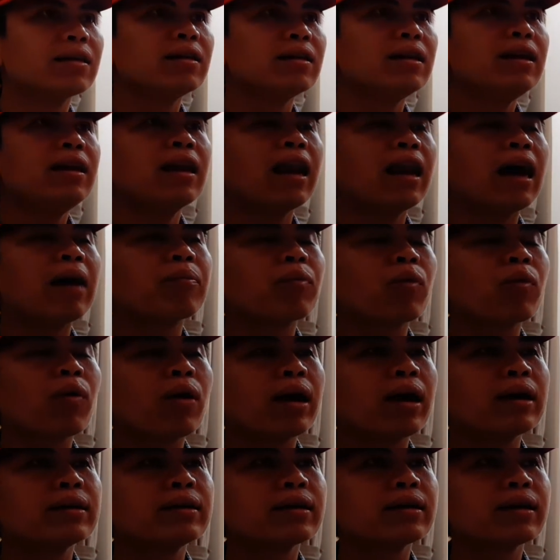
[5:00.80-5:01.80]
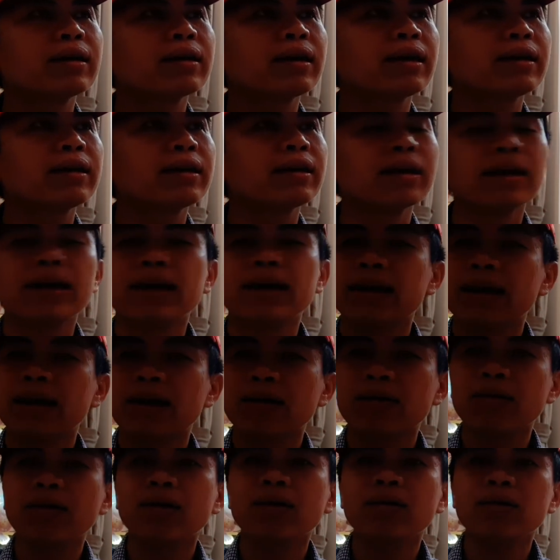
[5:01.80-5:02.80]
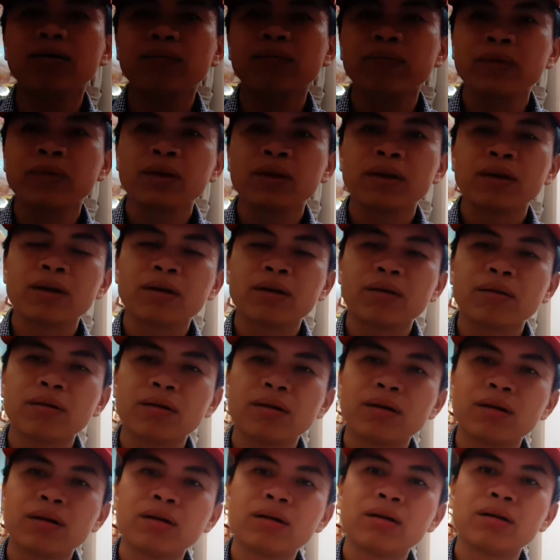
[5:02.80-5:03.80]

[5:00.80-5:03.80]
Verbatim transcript: đi làm qua những cái ngành nghề nào đó à,